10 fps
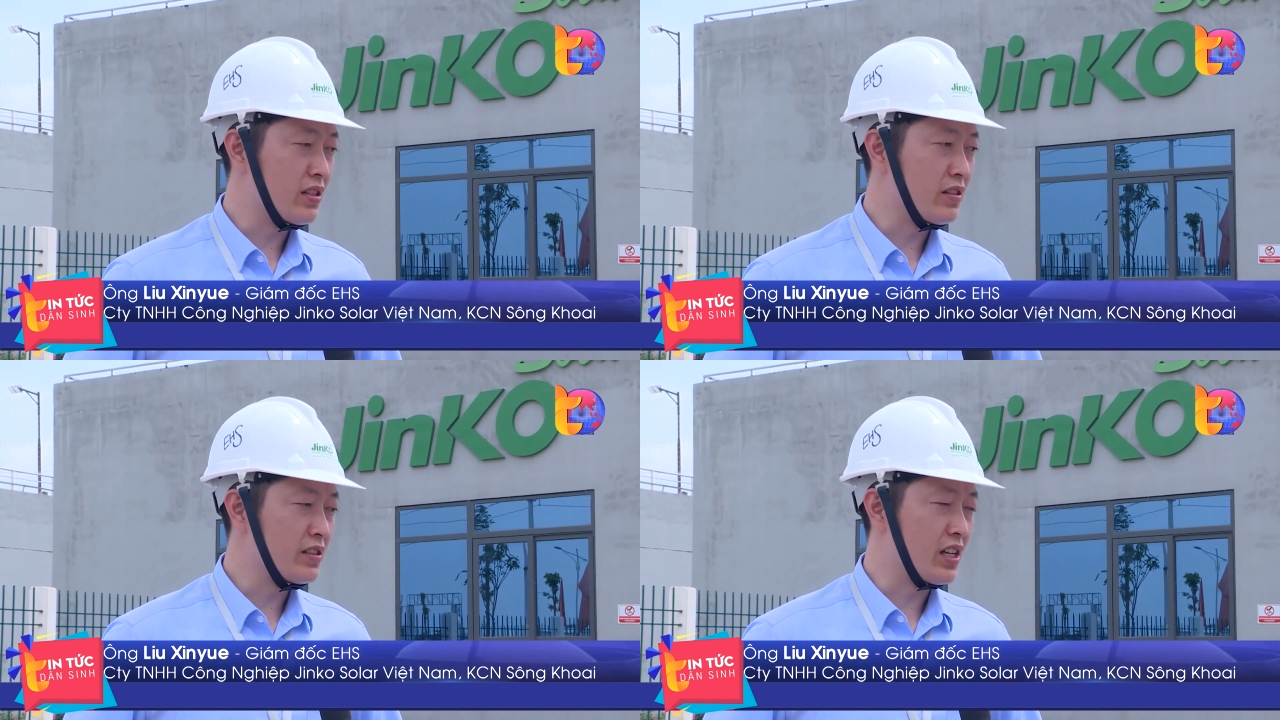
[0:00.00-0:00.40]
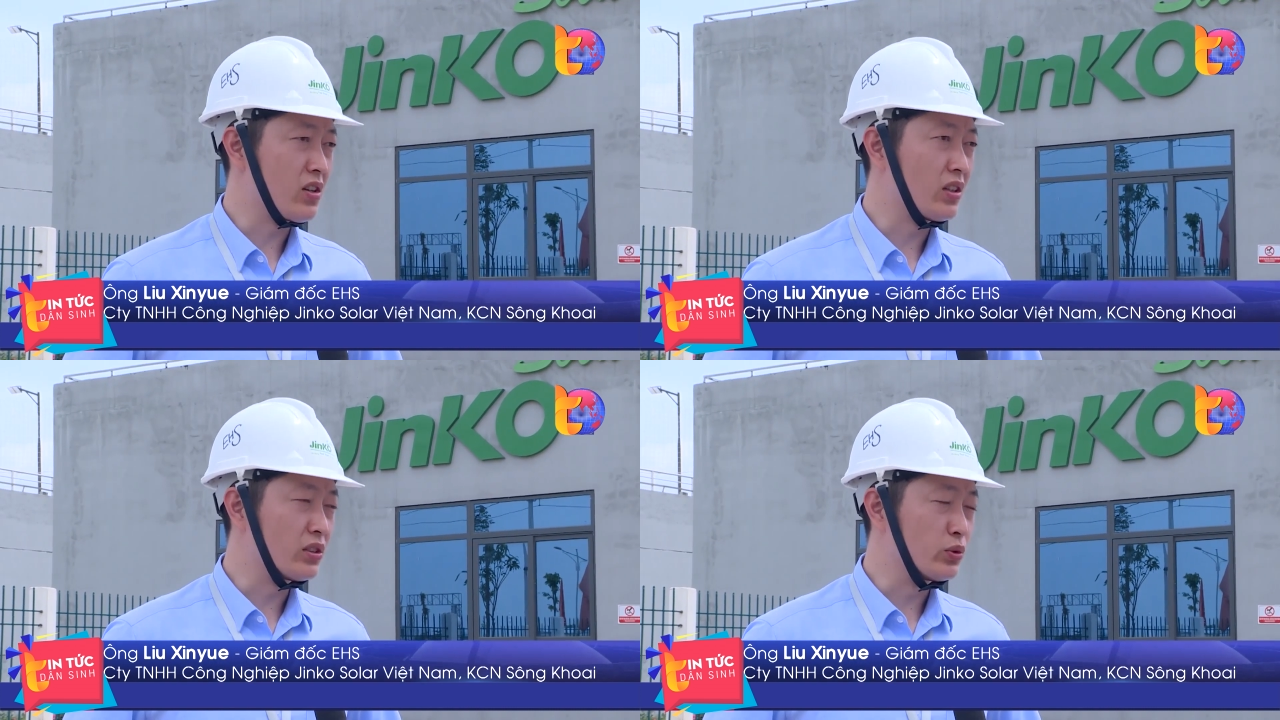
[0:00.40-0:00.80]
không có
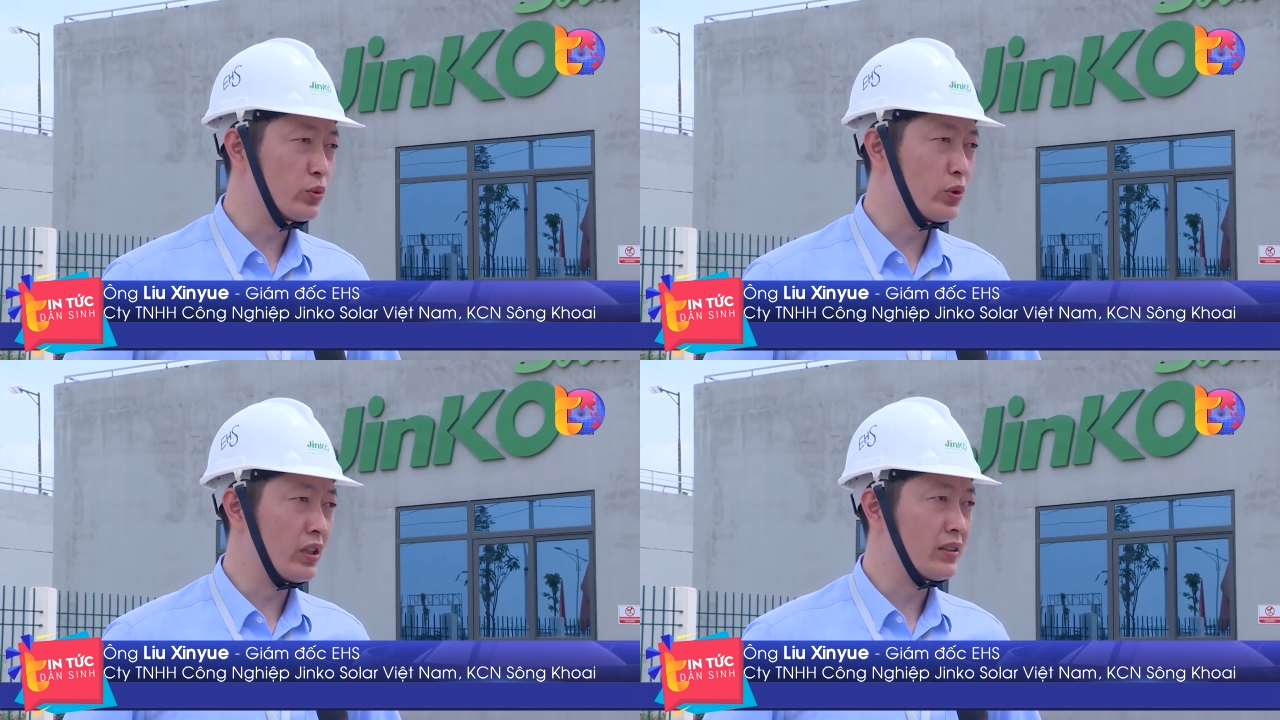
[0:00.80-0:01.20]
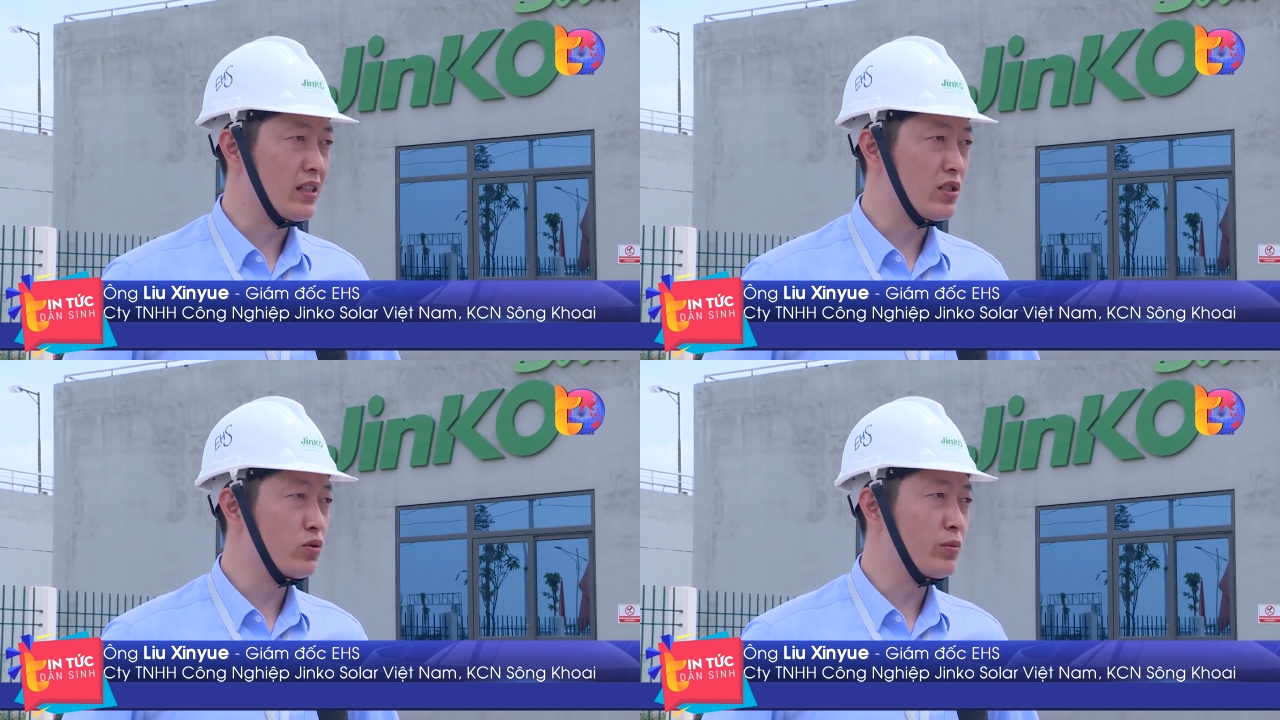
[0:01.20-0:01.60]
tình trạng trộm cắp,
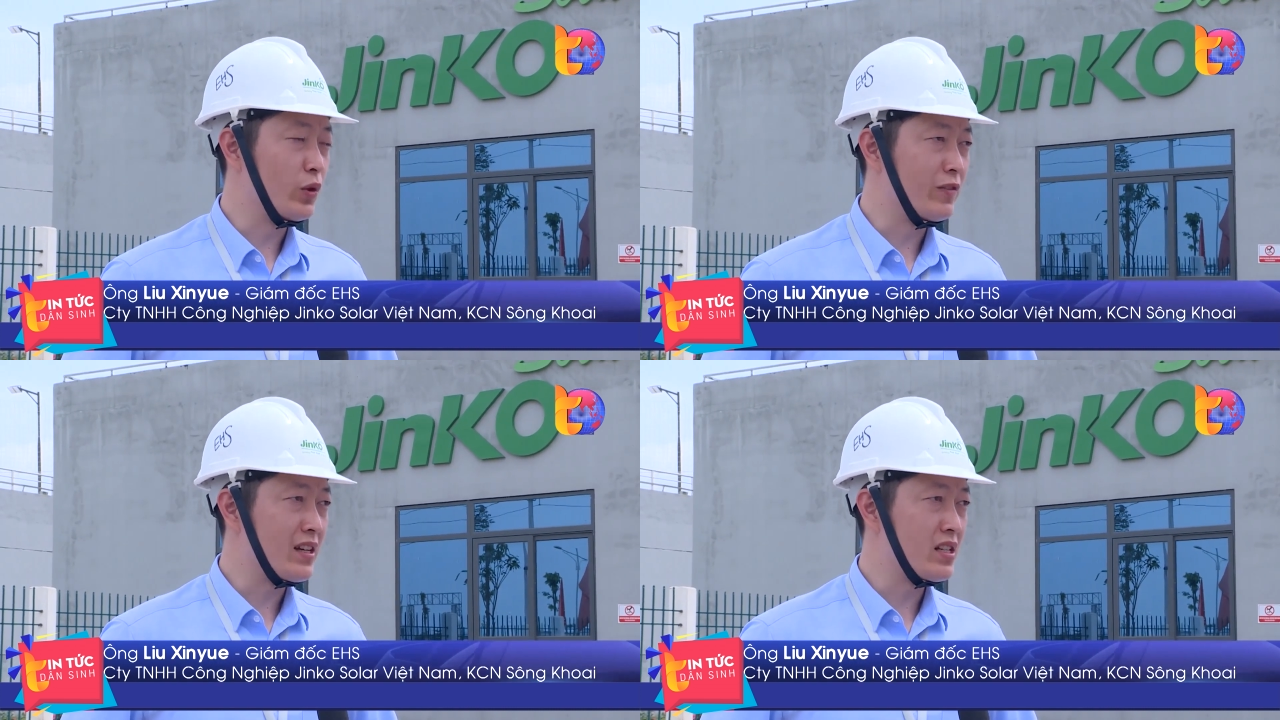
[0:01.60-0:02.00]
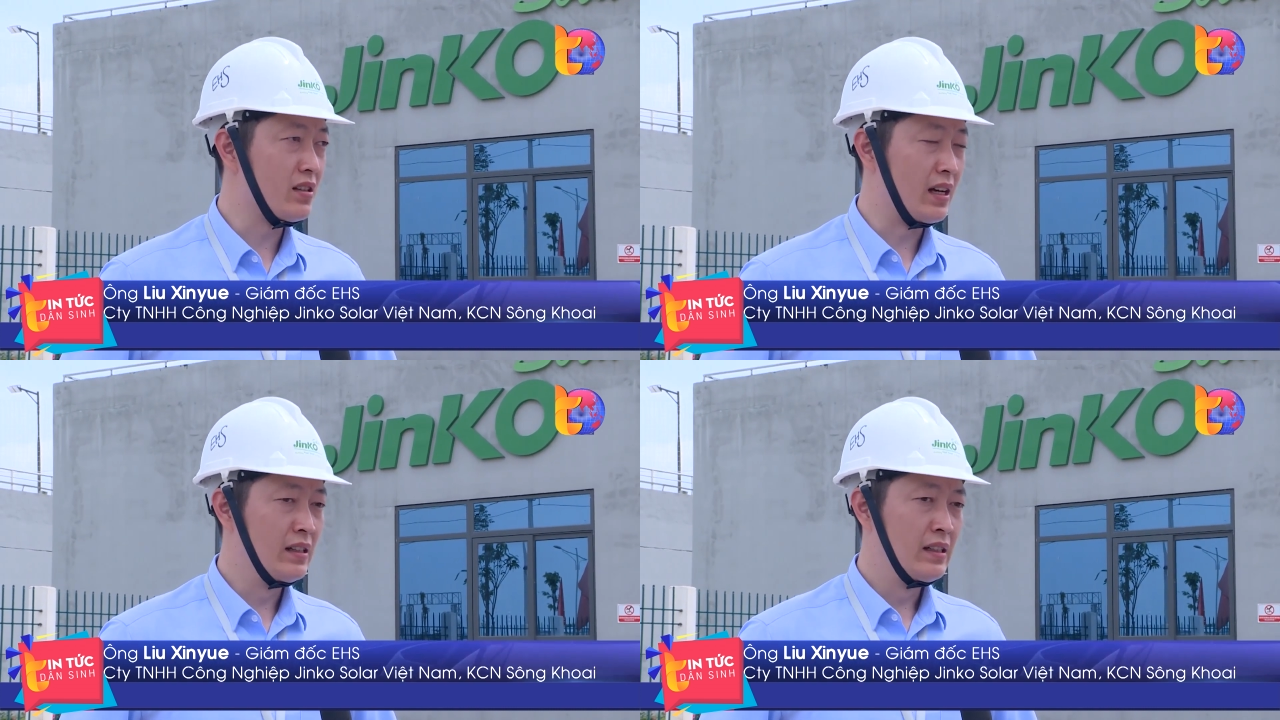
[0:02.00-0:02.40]
tình trạng người
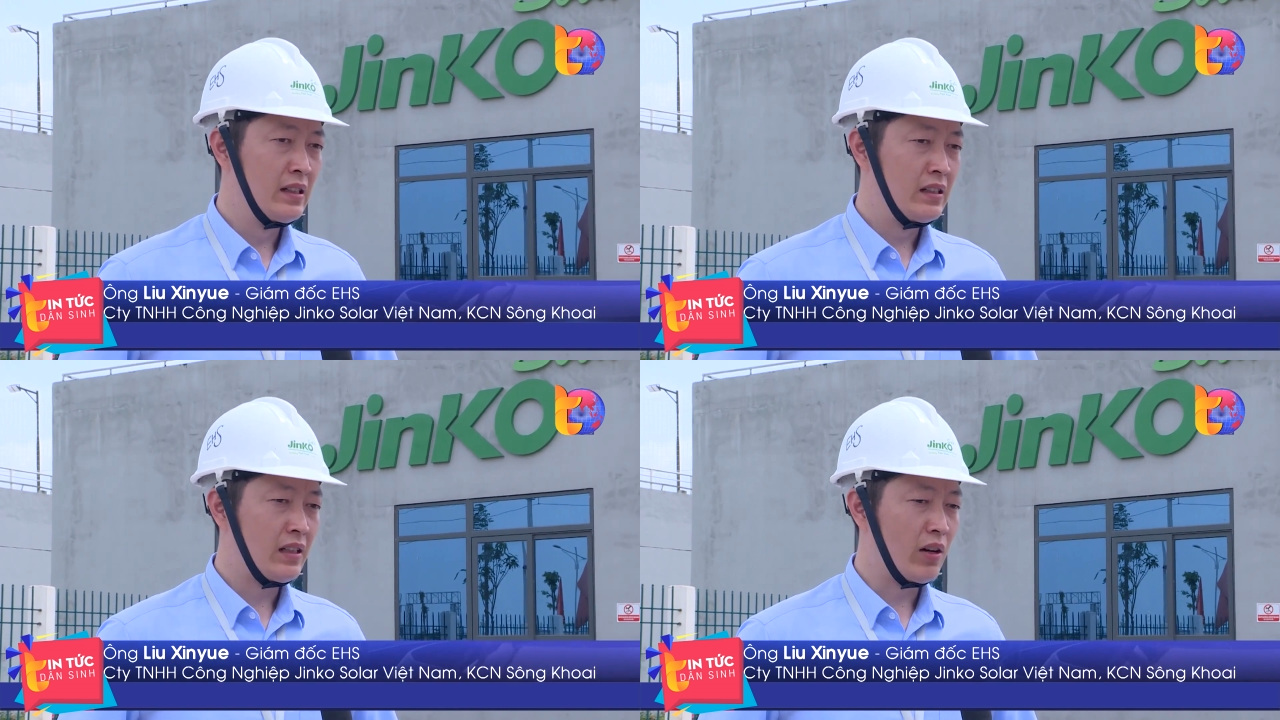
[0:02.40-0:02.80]
nghiện và các tệ